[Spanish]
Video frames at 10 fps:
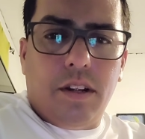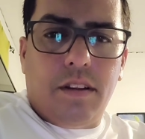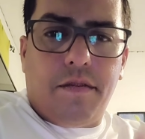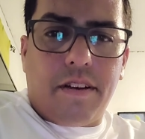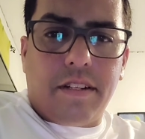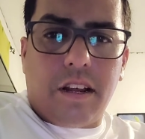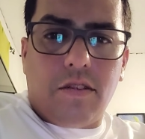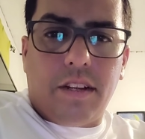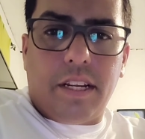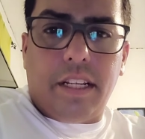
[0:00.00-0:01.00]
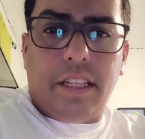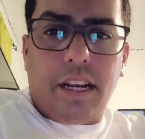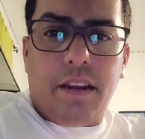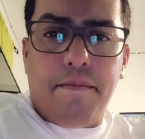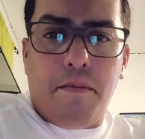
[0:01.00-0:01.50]
disfrazado de
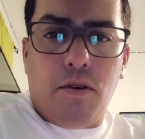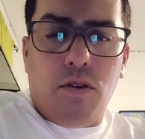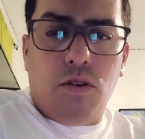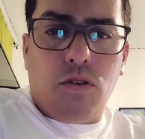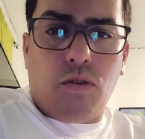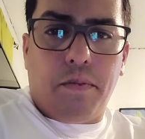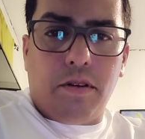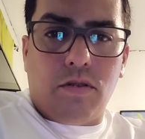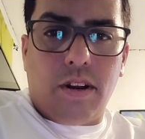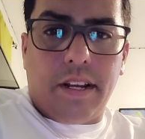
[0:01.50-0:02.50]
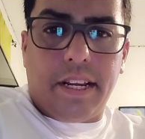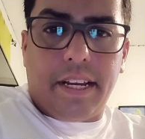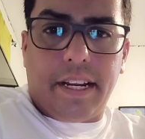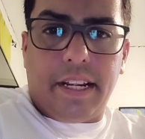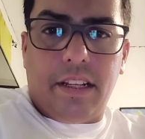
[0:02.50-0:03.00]
cristianismo, con personas que
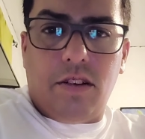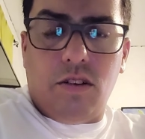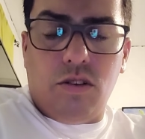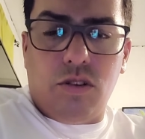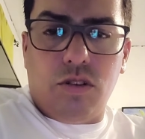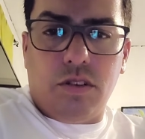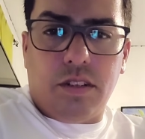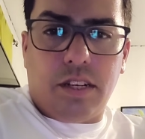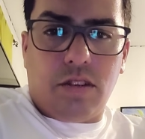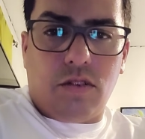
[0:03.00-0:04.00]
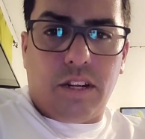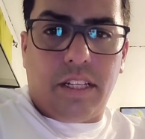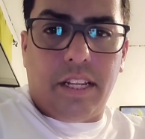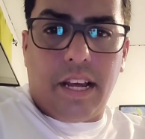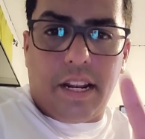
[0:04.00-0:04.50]
creen en Dios que son
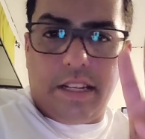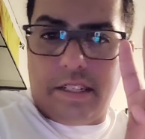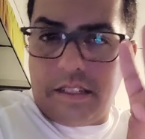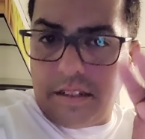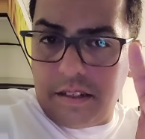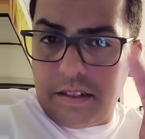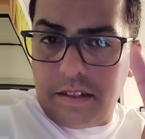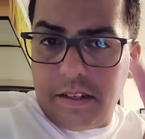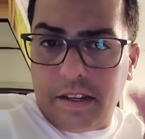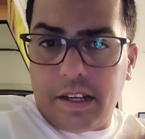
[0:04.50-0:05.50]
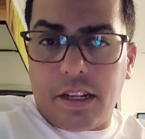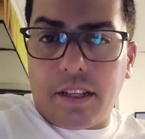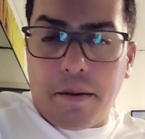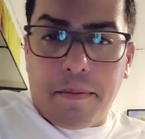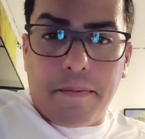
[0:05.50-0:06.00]
cristianas,
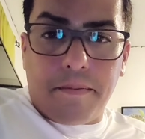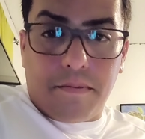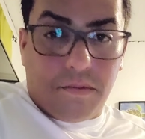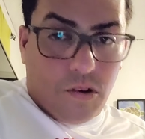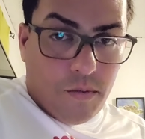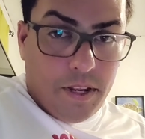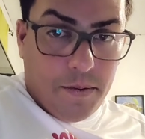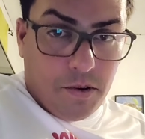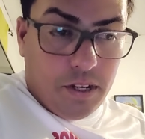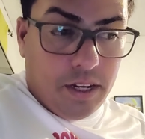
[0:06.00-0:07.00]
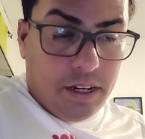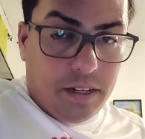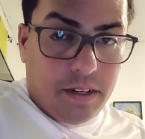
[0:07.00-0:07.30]
entre comillas, porque